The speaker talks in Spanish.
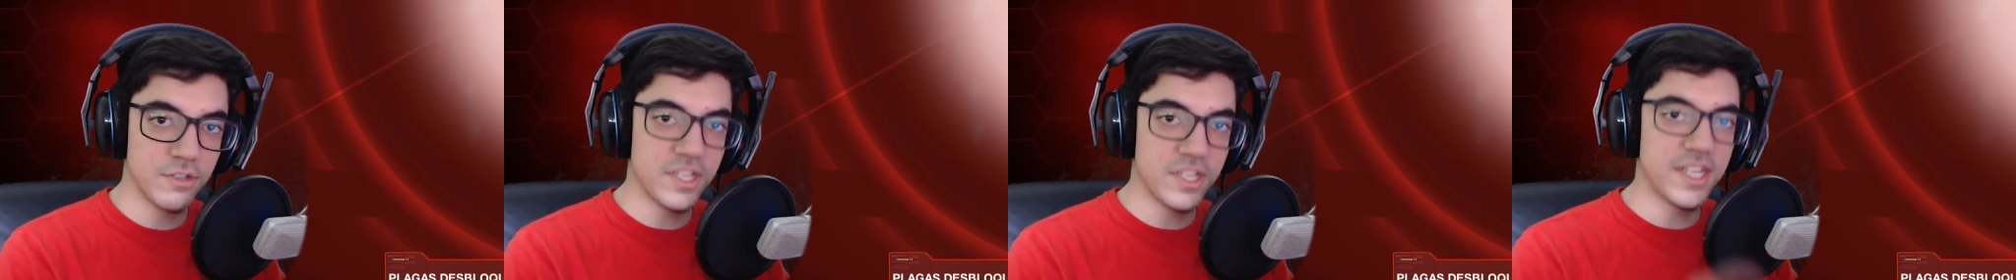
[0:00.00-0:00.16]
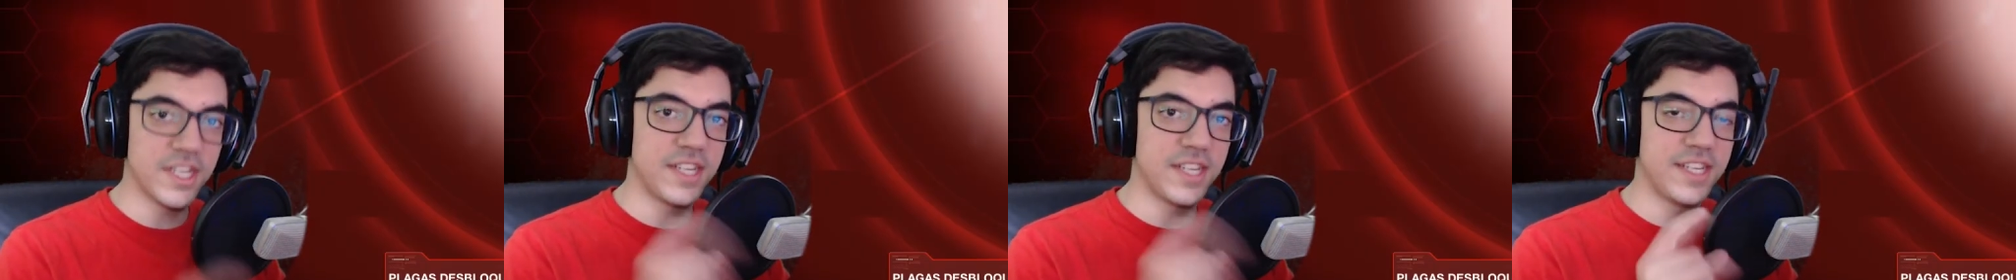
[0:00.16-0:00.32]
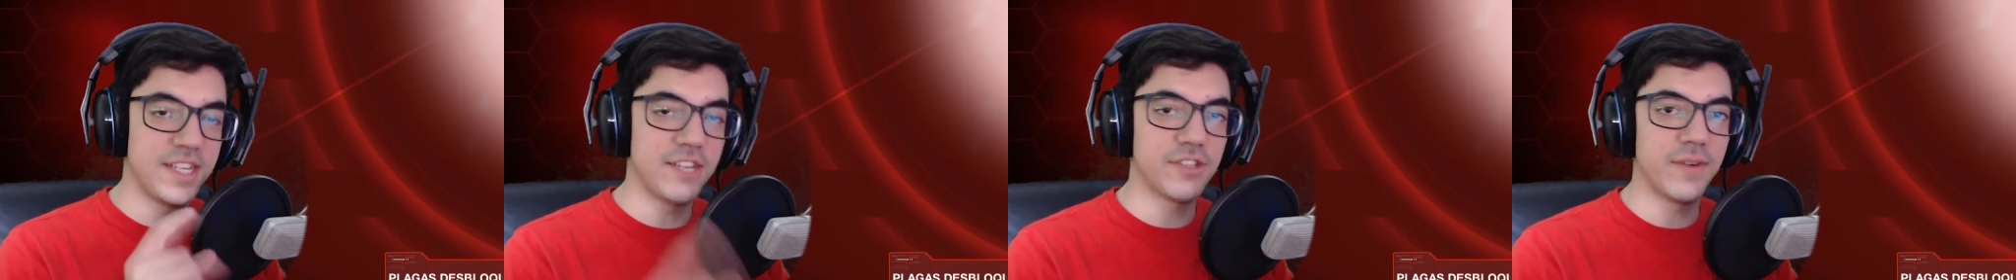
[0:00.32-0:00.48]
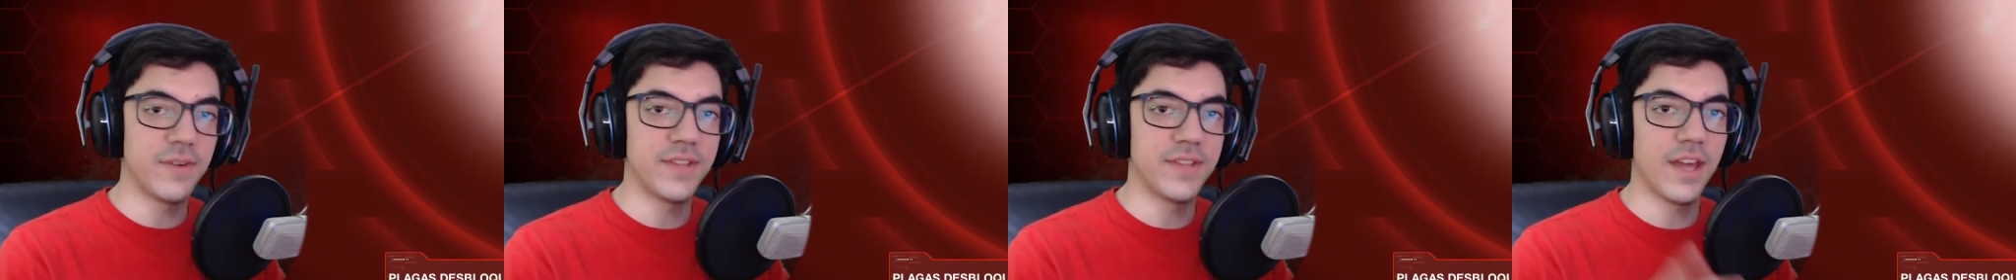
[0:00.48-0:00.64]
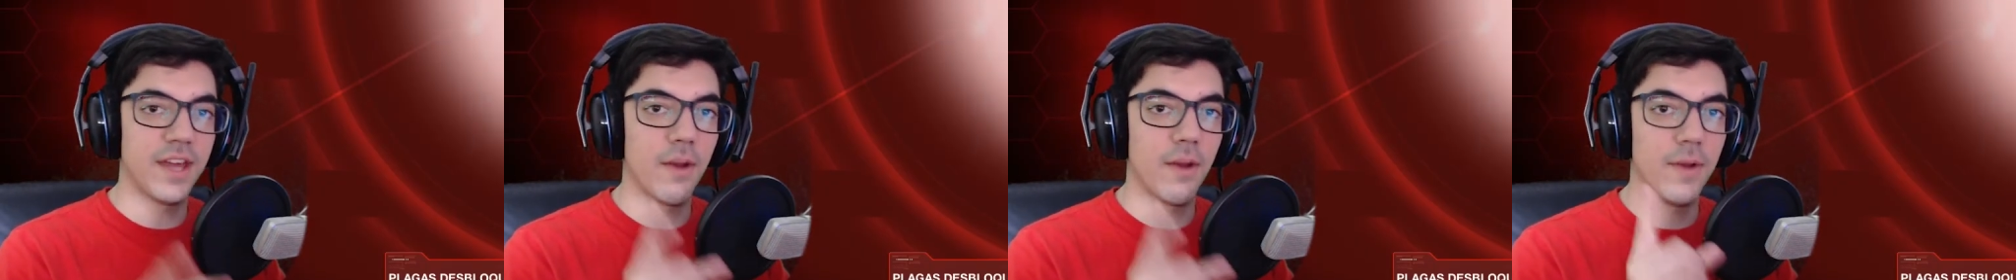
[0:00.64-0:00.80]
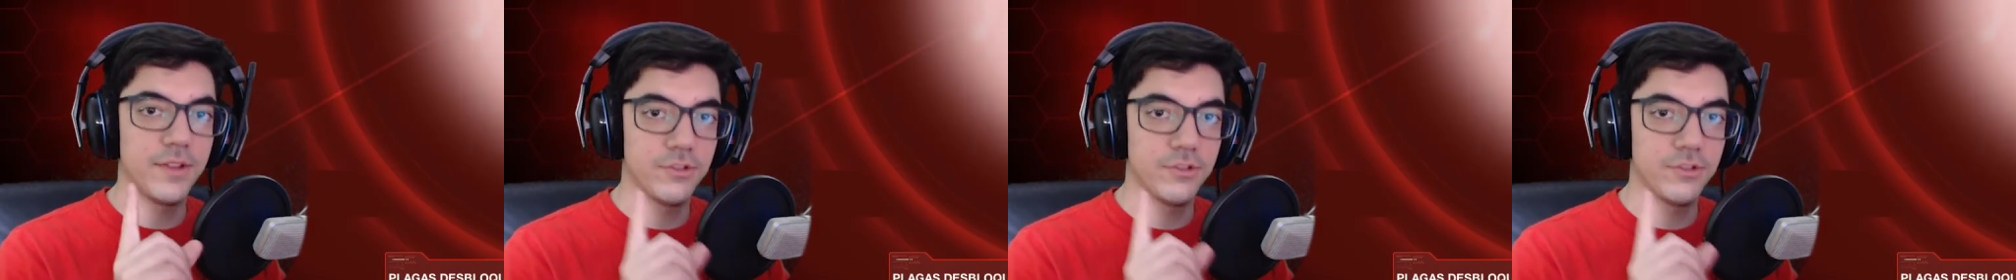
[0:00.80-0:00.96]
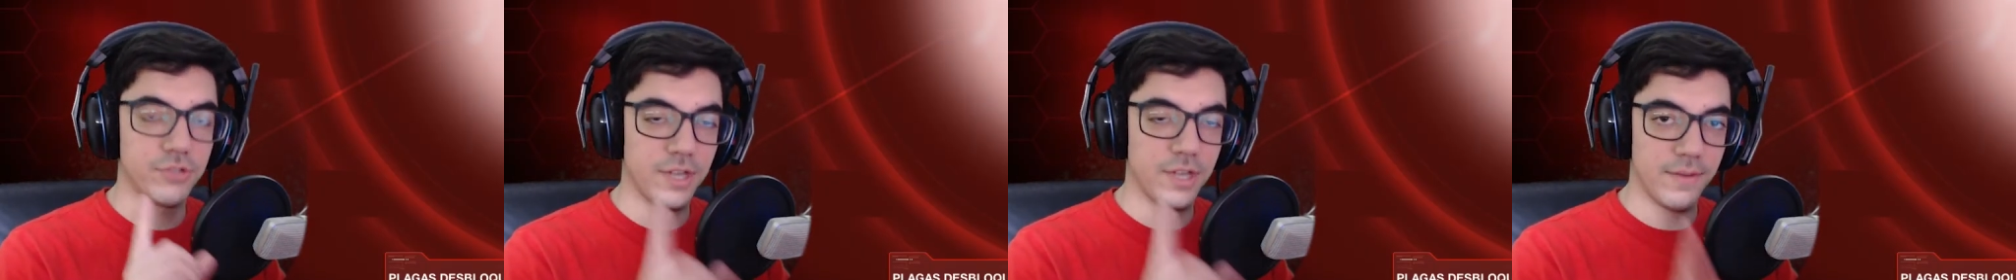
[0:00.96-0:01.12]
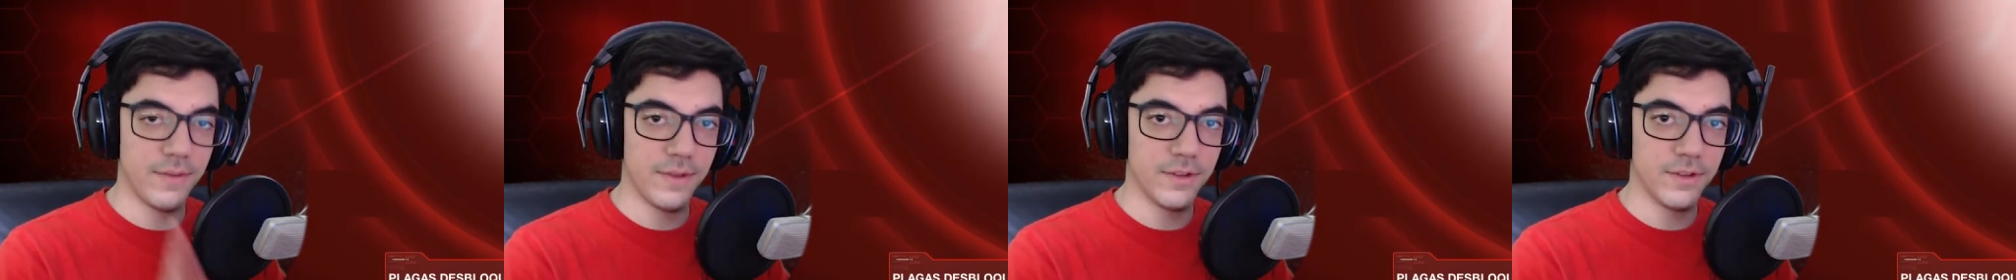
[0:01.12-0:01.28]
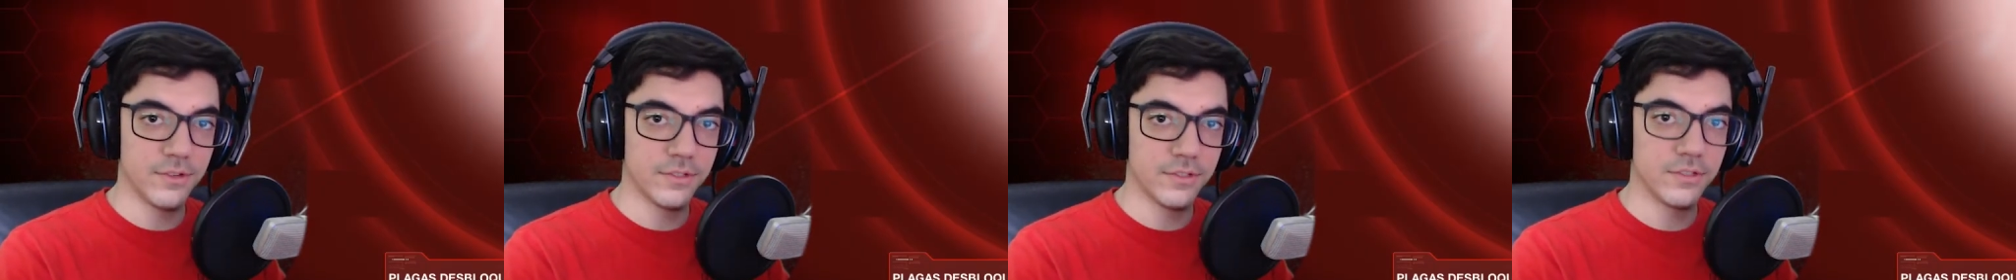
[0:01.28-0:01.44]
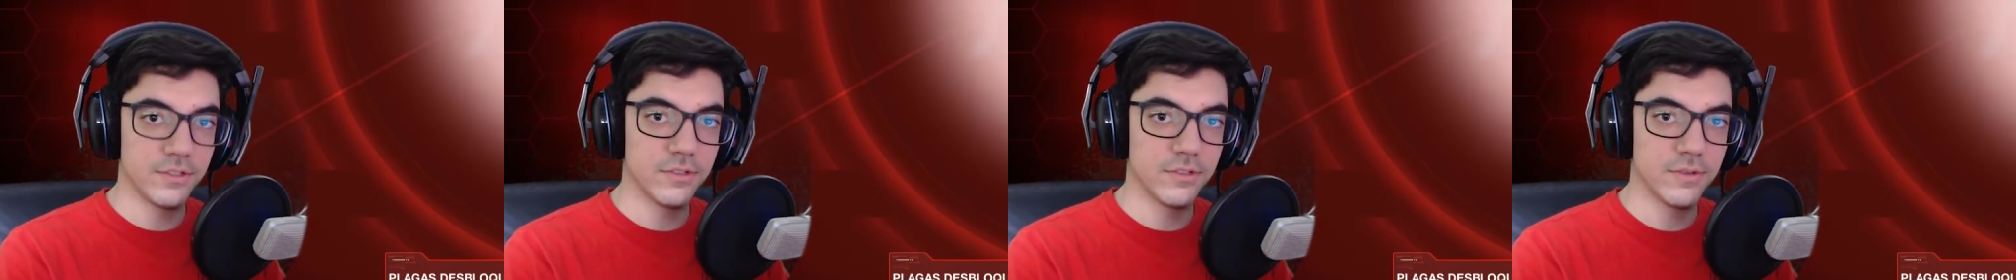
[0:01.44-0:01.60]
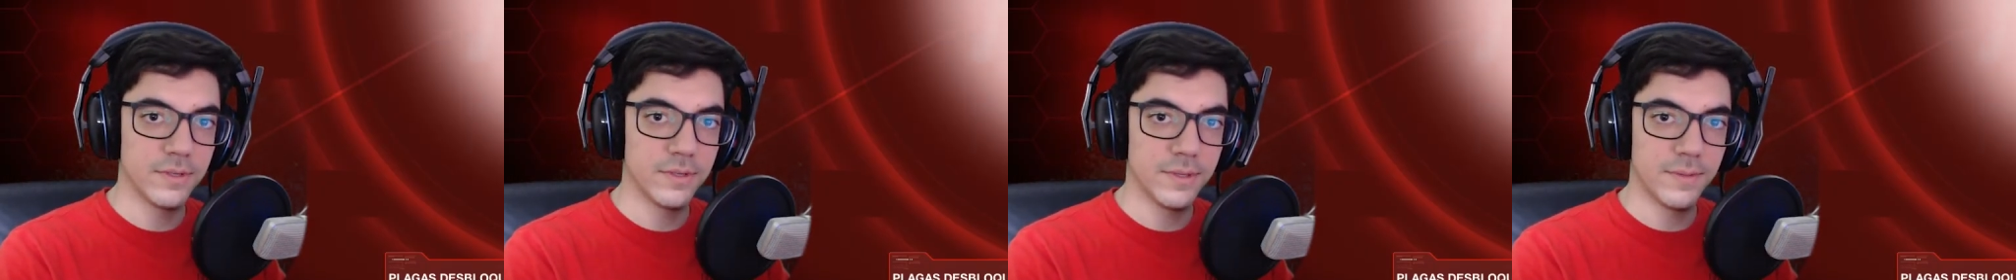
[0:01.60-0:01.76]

Si es así, ya os habéis dejado un like, suscribiros